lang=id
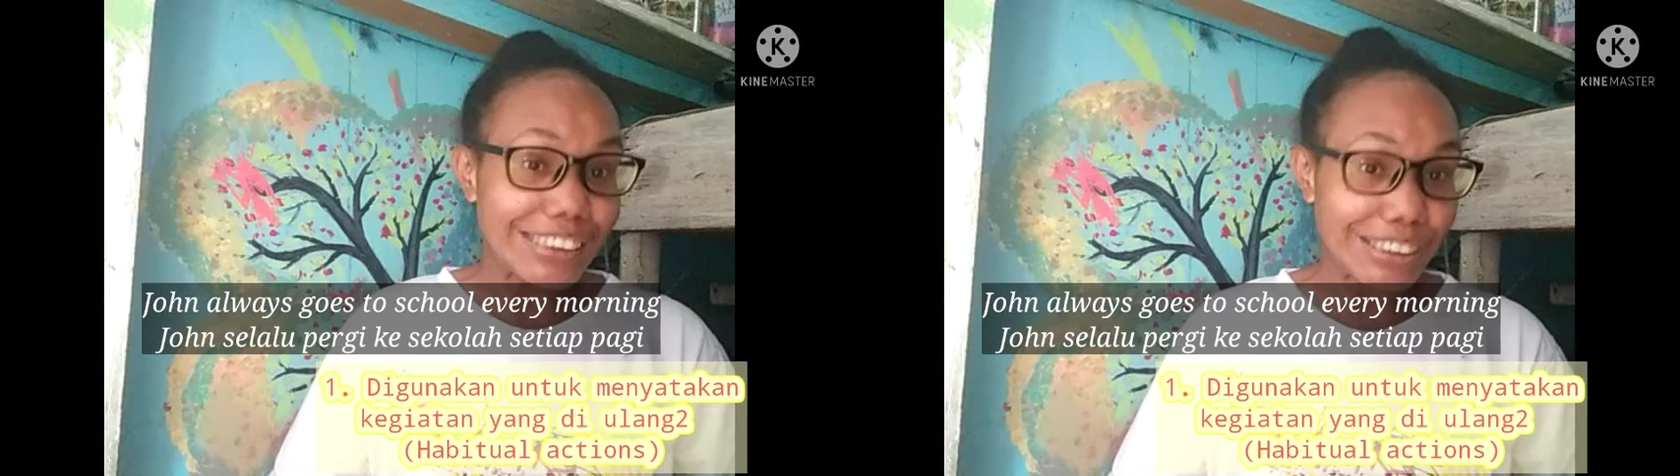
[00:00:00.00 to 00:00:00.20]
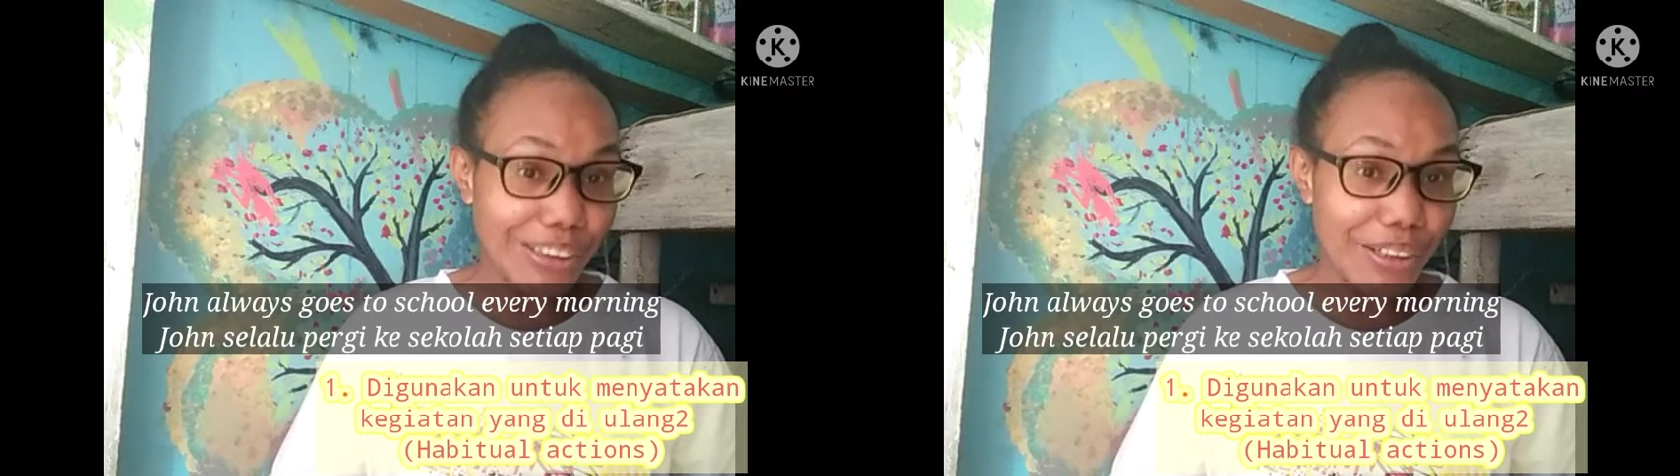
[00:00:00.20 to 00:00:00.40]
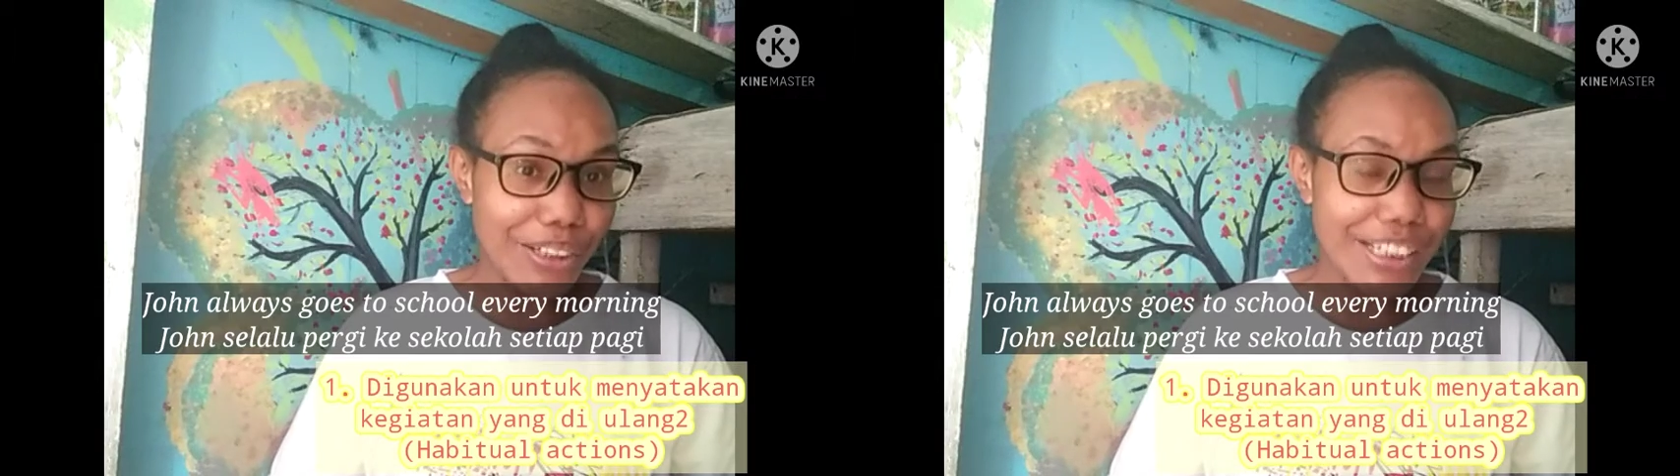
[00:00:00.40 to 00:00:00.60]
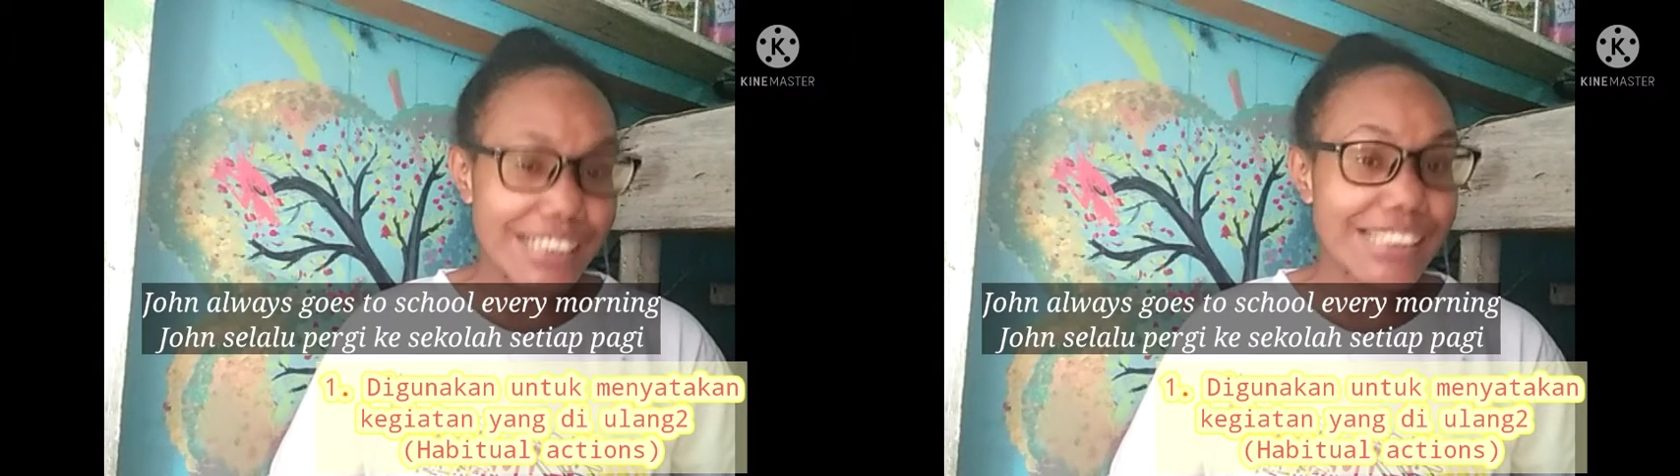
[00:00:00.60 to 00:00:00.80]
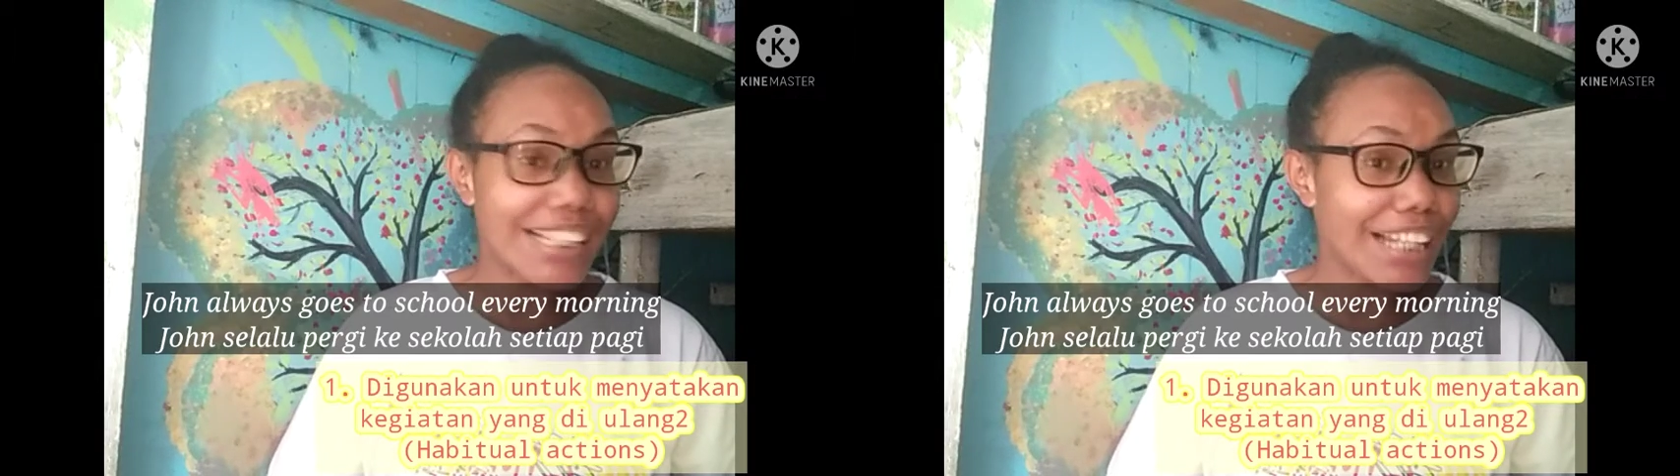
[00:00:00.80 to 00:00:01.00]
John
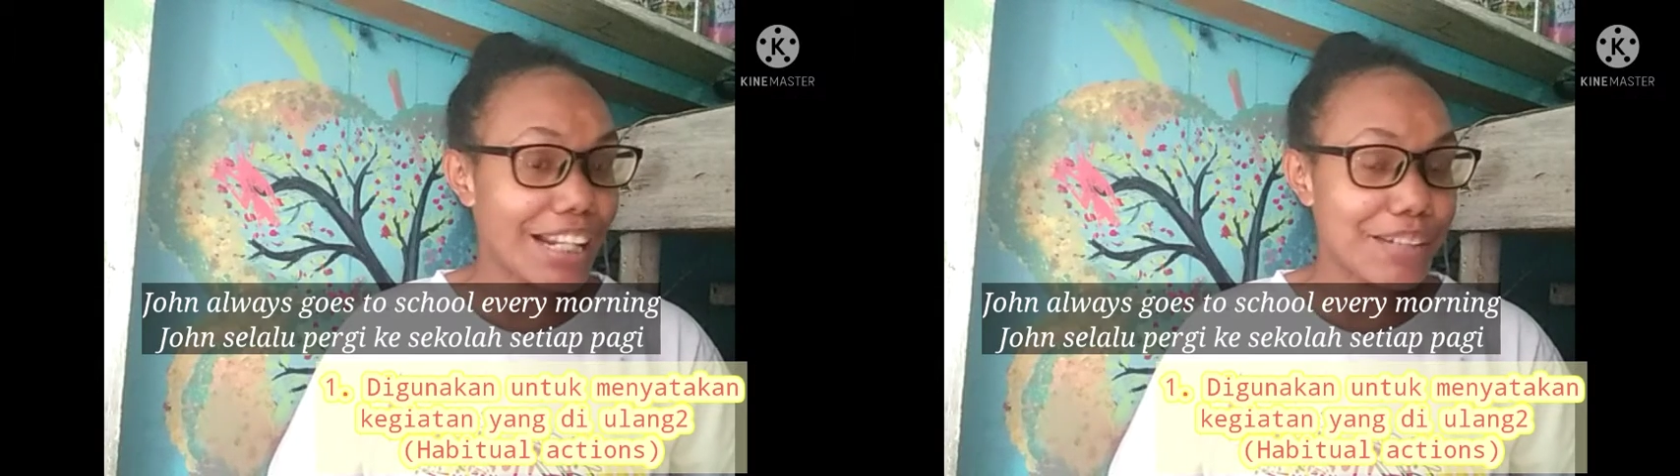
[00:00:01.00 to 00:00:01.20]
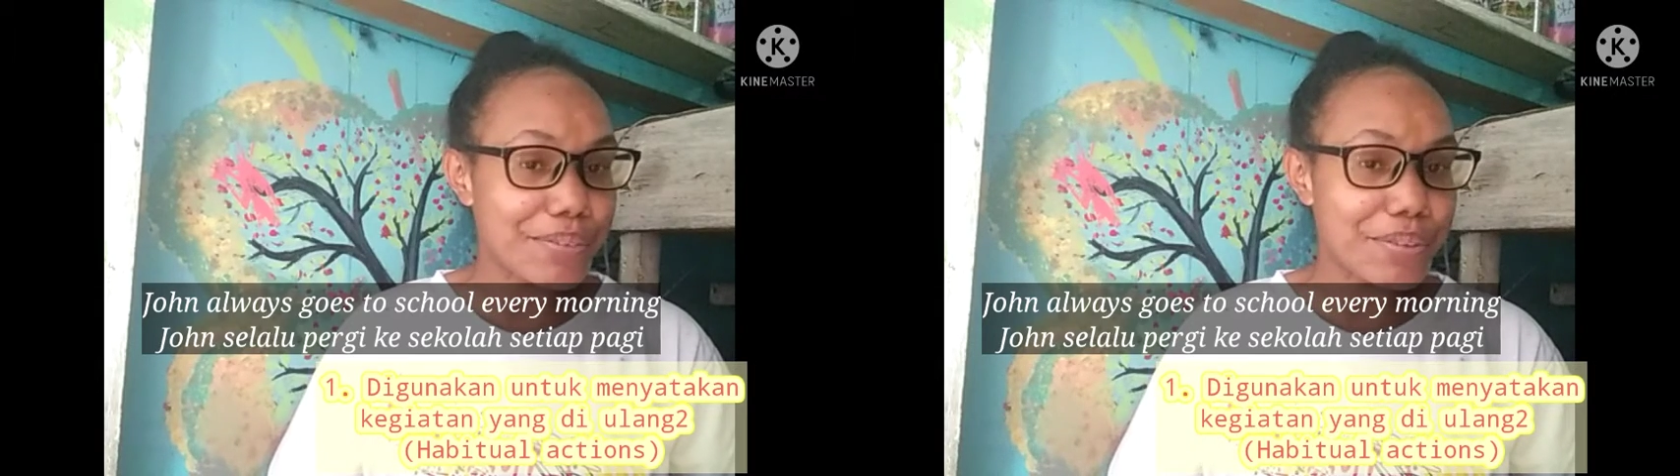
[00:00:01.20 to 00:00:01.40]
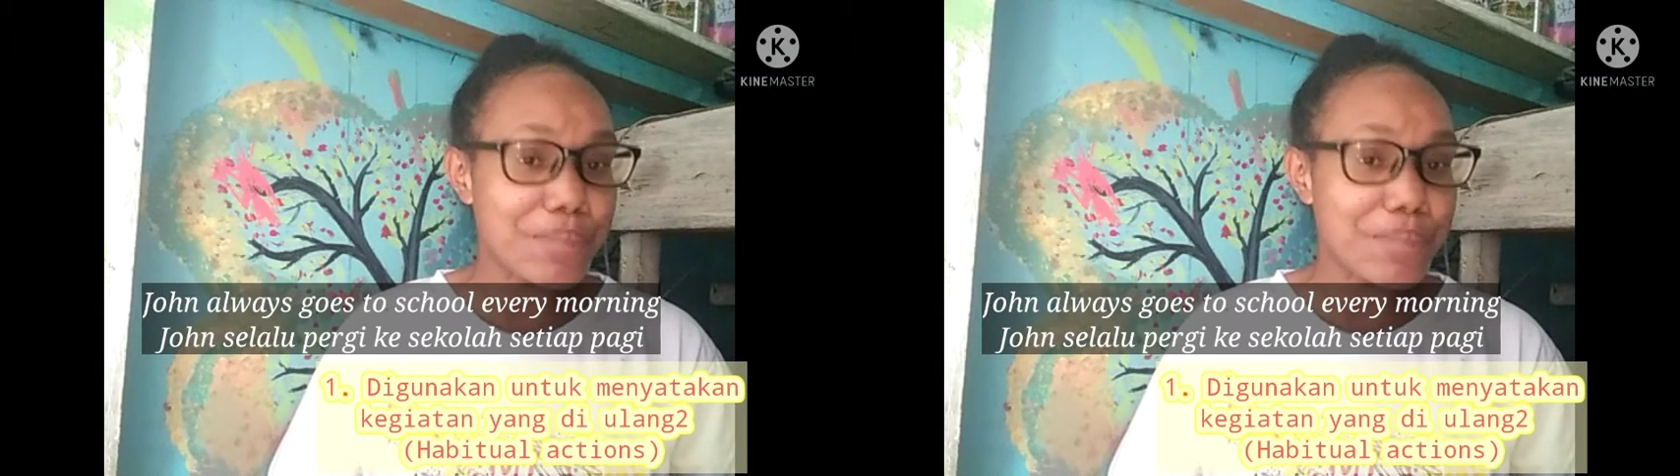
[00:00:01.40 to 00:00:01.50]
selalu